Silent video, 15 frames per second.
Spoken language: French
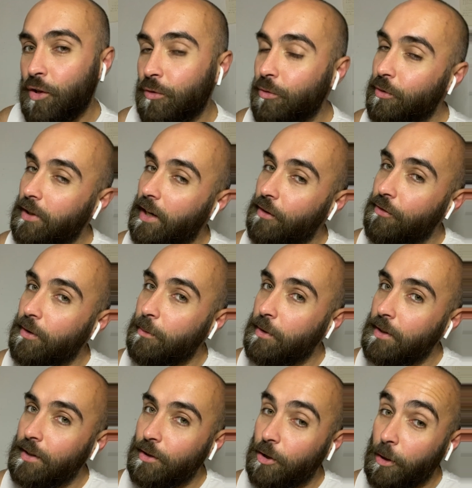Donc la
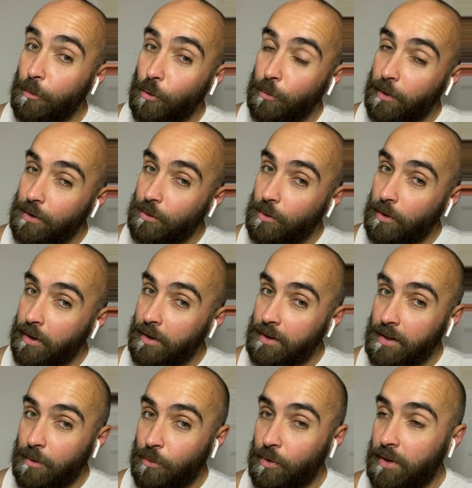féminine comme le masculin,
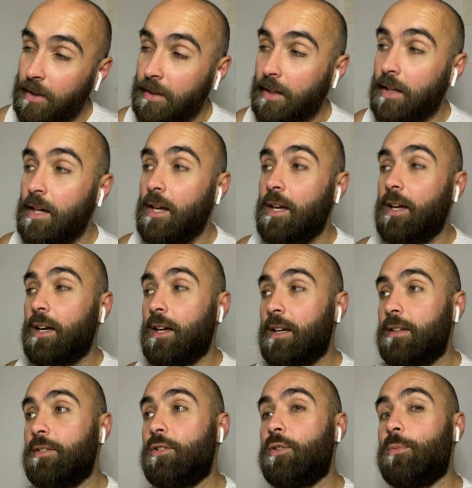ça peut être
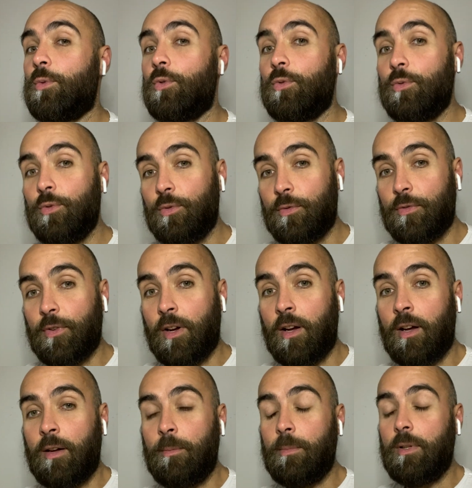un homme ou une
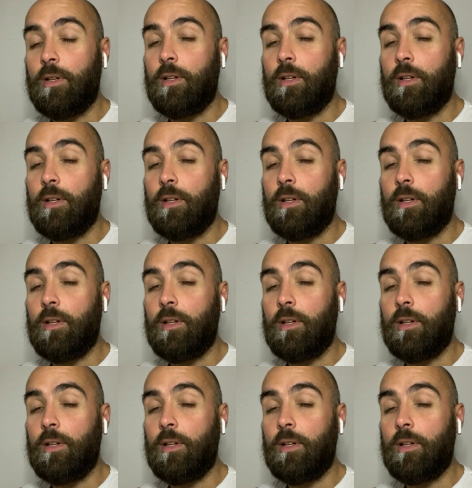femme.